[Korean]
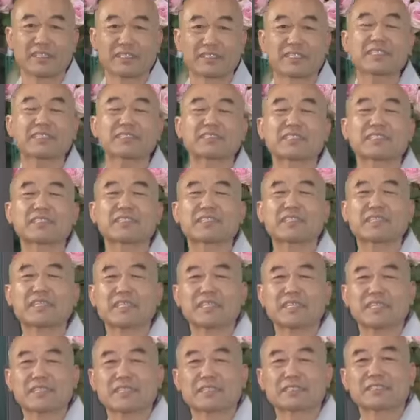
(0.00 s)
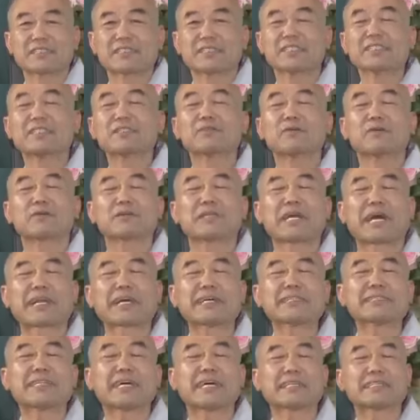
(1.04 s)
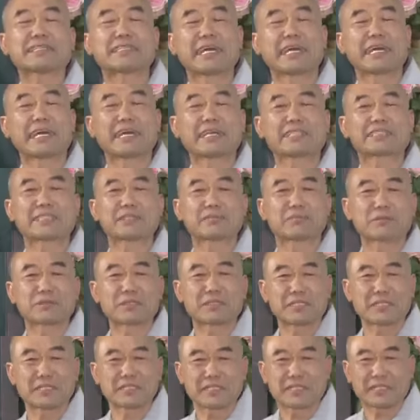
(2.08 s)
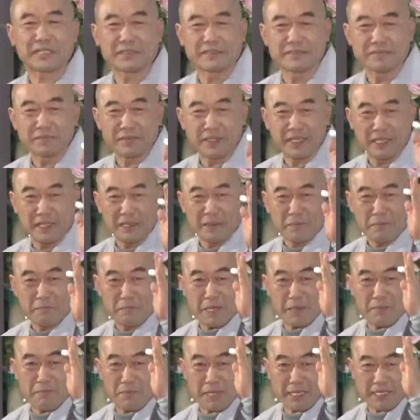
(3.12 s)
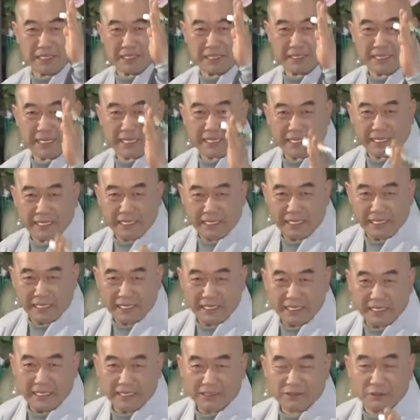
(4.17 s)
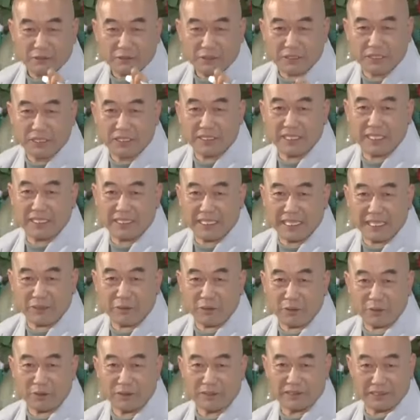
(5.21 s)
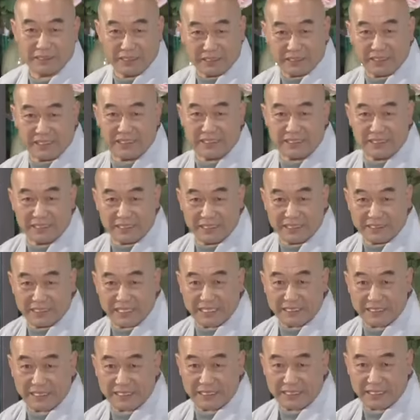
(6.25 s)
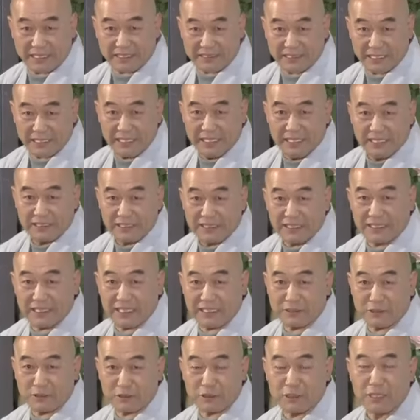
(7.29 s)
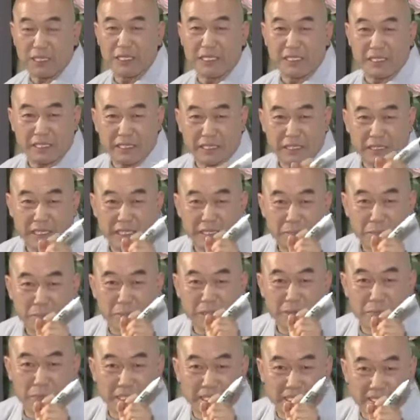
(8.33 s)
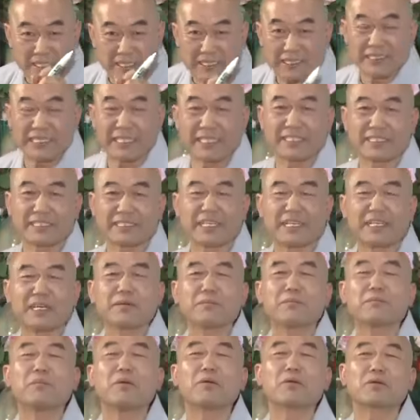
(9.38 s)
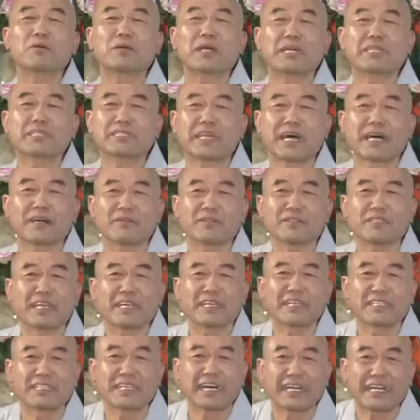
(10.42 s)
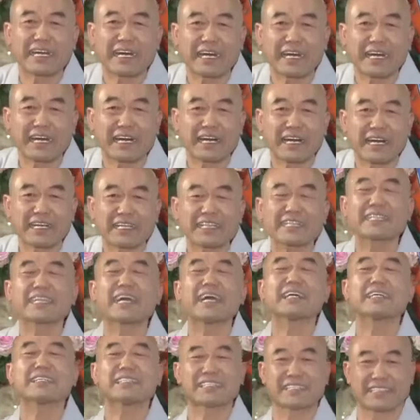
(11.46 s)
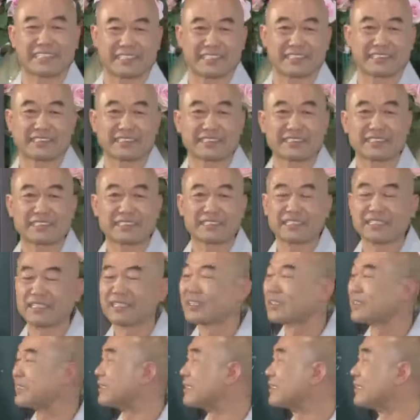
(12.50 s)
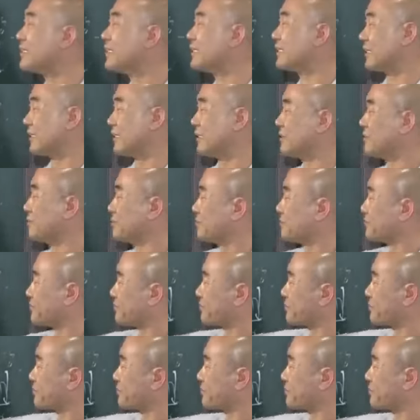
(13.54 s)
그래서 인도 나란다 대학에서부터 몇몇이 계속 전해 내려오는 스승들이 제자들한테 전해주는 이게 비밀 열쇠는 모르겠다 하고 내려놔라. 이렇게 한 거예요. 그걸